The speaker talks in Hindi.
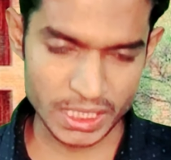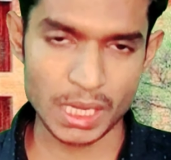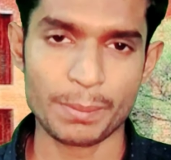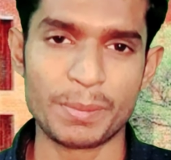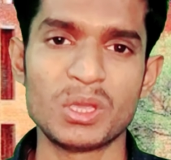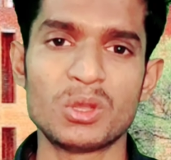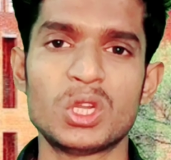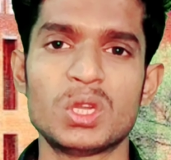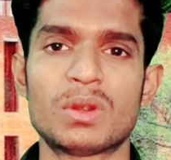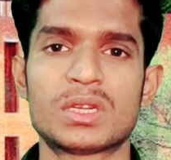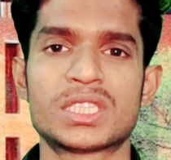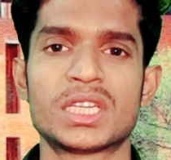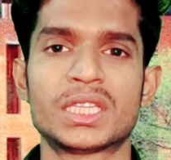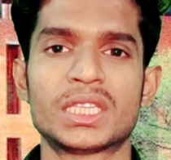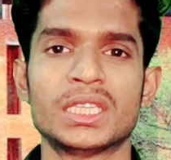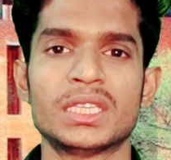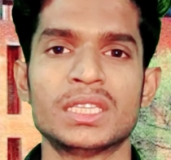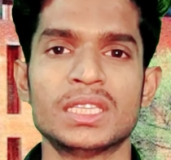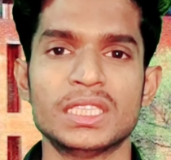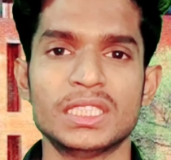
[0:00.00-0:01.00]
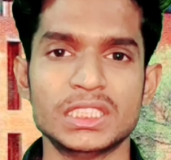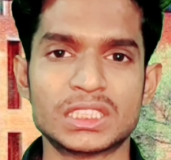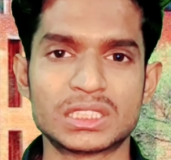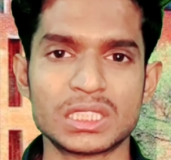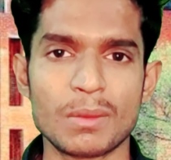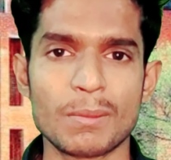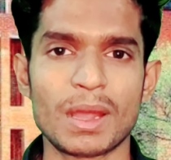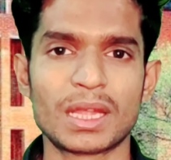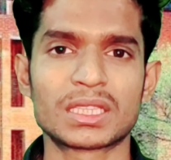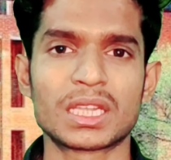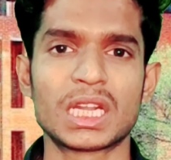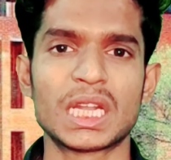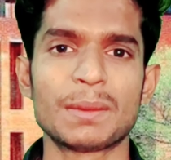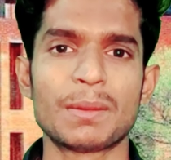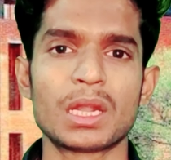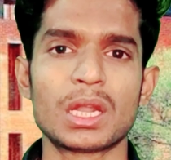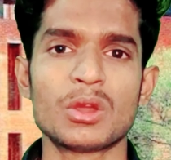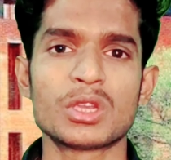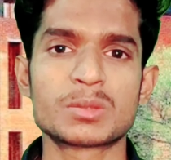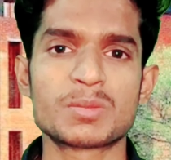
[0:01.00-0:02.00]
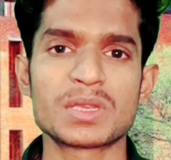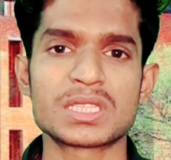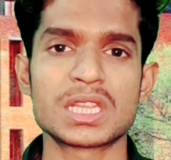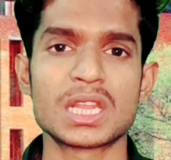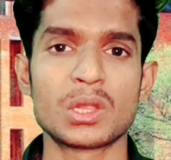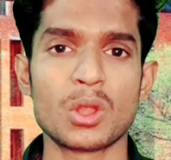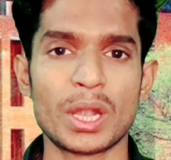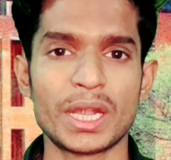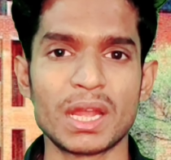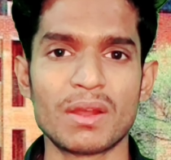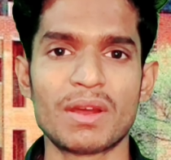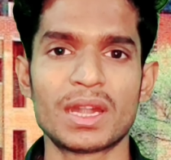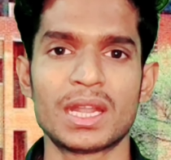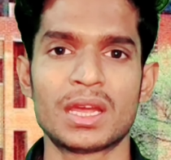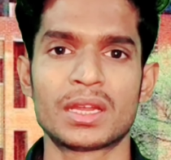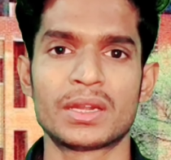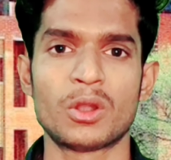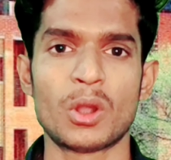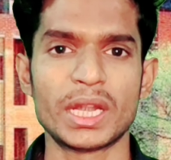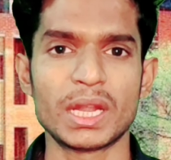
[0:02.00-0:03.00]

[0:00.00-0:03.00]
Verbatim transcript: जेपी यूनिवर्सिटी इसमें बात करने वाला हूं स्पेशली नोएडा वाला